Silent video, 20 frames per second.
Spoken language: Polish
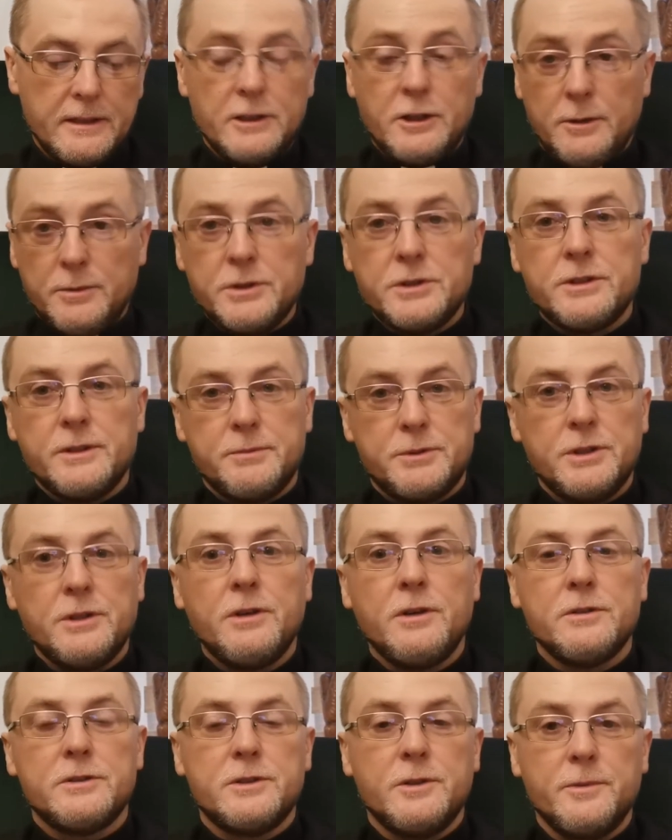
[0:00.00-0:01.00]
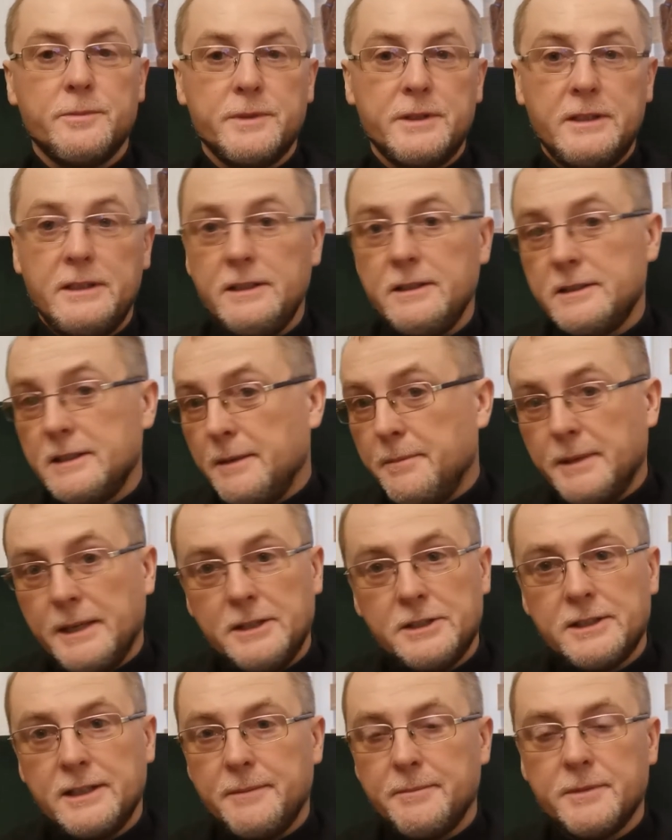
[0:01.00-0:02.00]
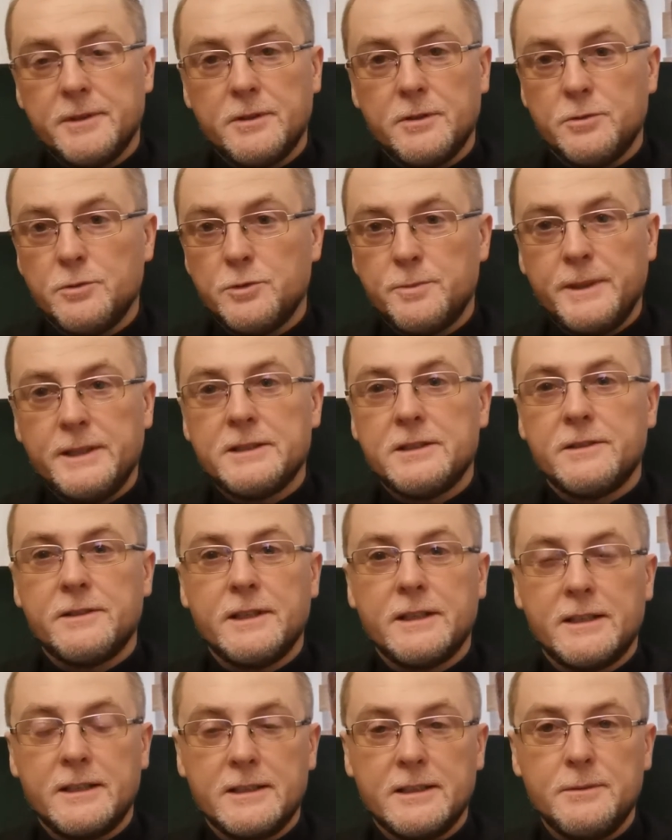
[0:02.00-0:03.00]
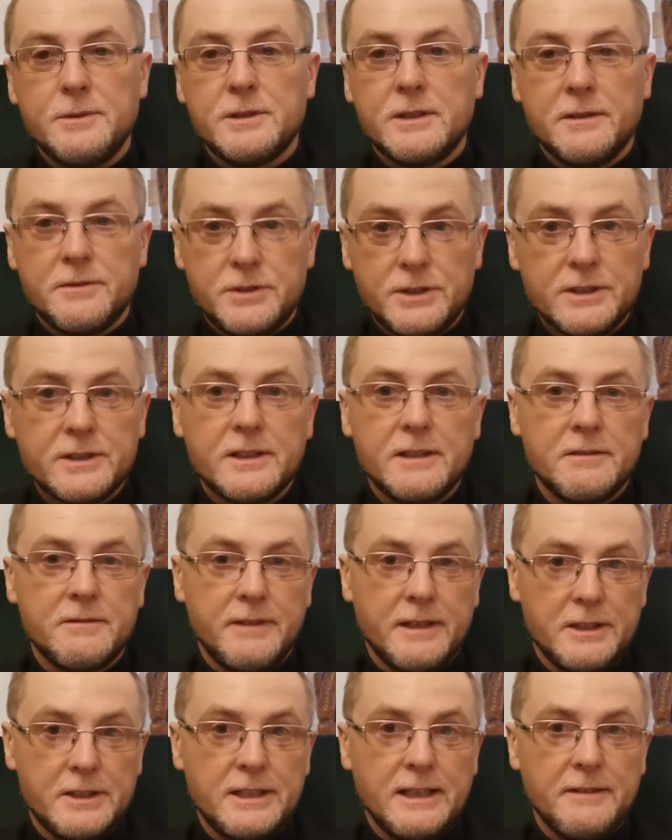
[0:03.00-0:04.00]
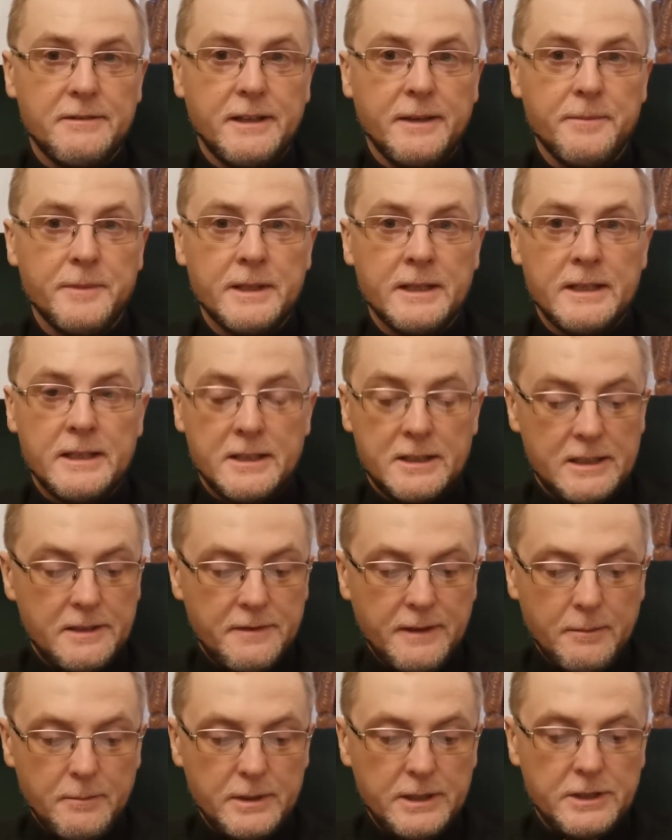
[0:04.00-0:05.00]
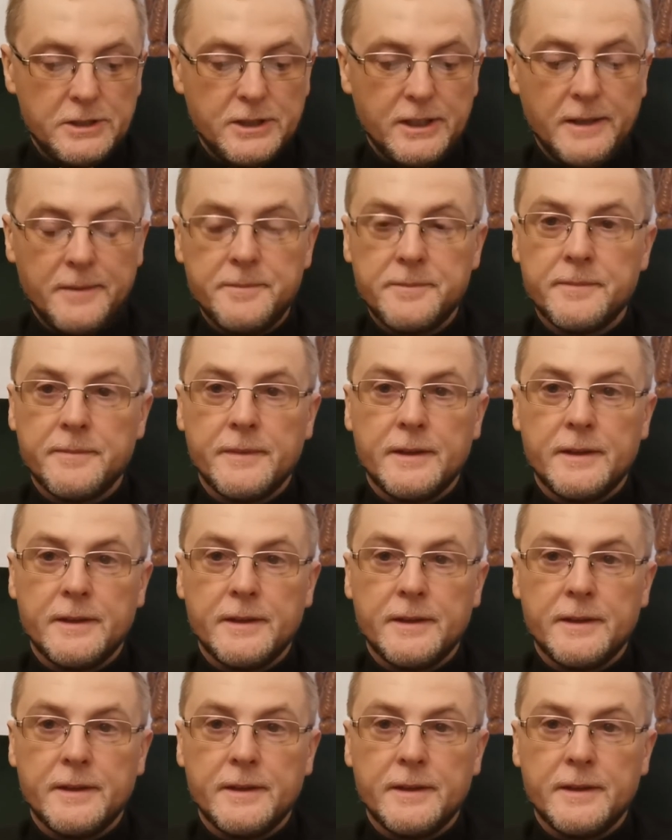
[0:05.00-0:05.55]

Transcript: I dobrze, że przychodzą. I zapraszam do duszpasterstw akademickich wszystkich w Warszawie, gdzie Wam bliżej,